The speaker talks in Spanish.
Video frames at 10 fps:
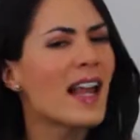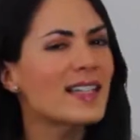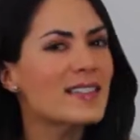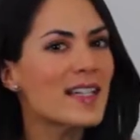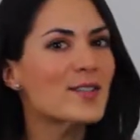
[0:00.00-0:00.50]

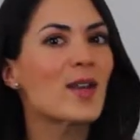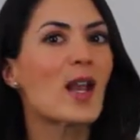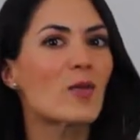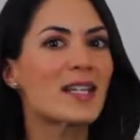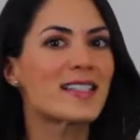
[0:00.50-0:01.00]
Estas son
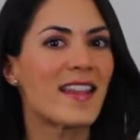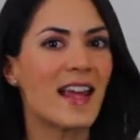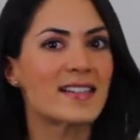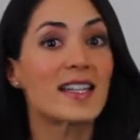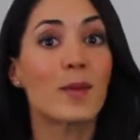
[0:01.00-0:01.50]
algunas
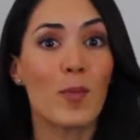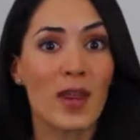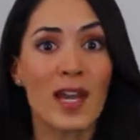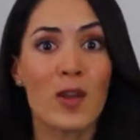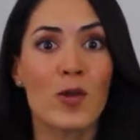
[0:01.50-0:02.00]
ideas que te
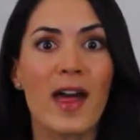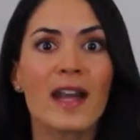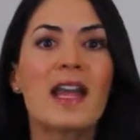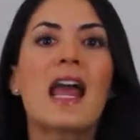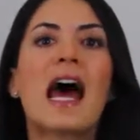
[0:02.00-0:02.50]
pueden
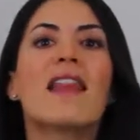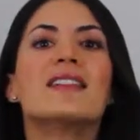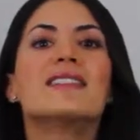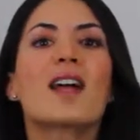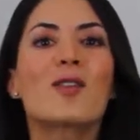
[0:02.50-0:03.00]
ayudar a
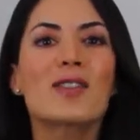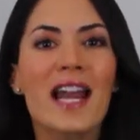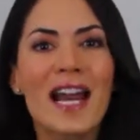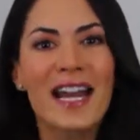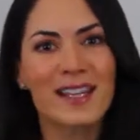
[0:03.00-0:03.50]

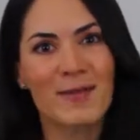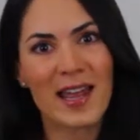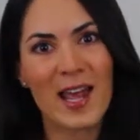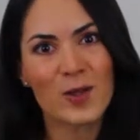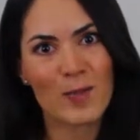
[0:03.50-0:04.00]
desarrollar la
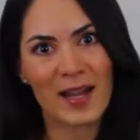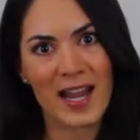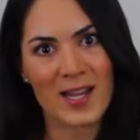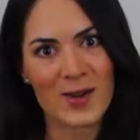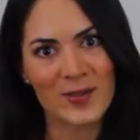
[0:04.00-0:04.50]
creatividad de tu
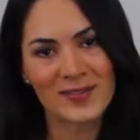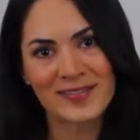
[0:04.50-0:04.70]
pequeño.